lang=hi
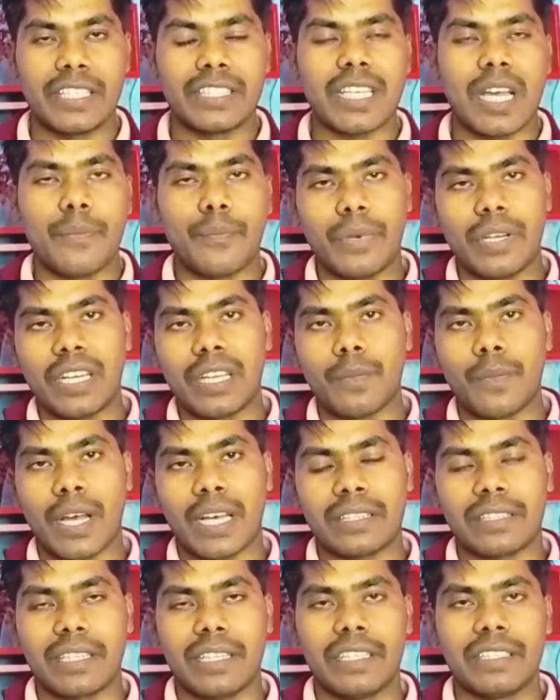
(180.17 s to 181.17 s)
एग्जाम्पल
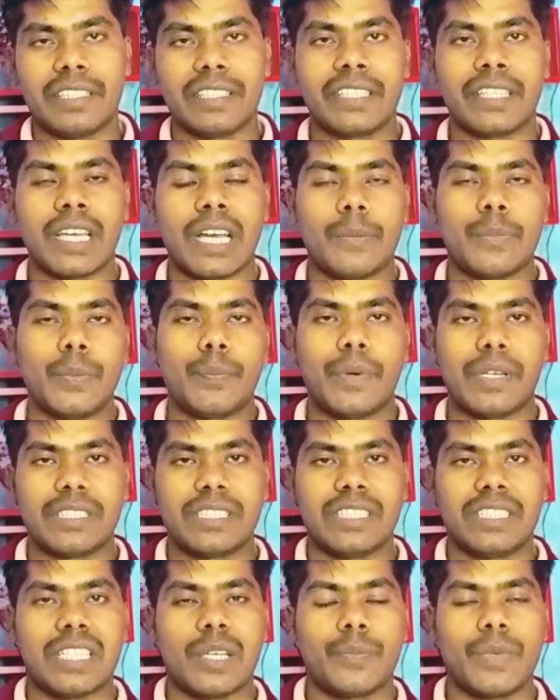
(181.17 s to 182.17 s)
बात कर लेते हैं कि अभी
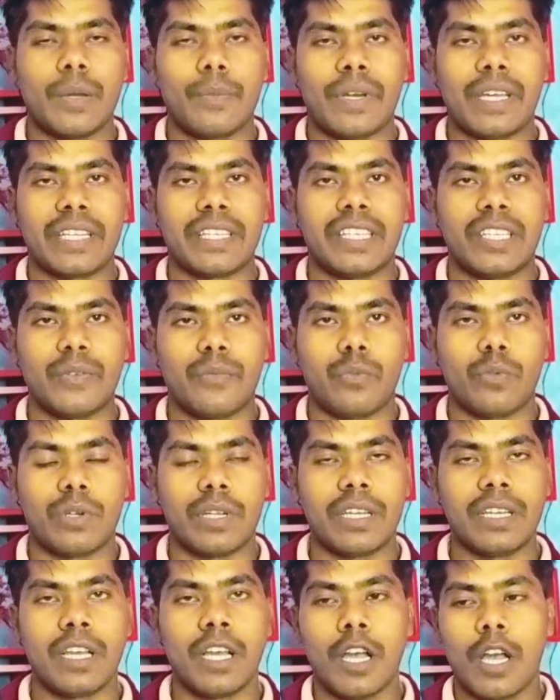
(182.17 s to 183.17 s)
प्रजेंट टाइम में हमारे ये
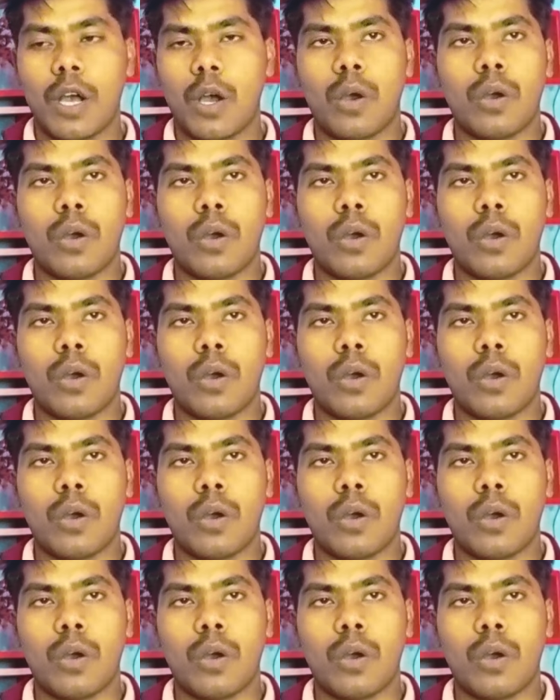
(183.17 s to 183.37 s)
फ़ोन है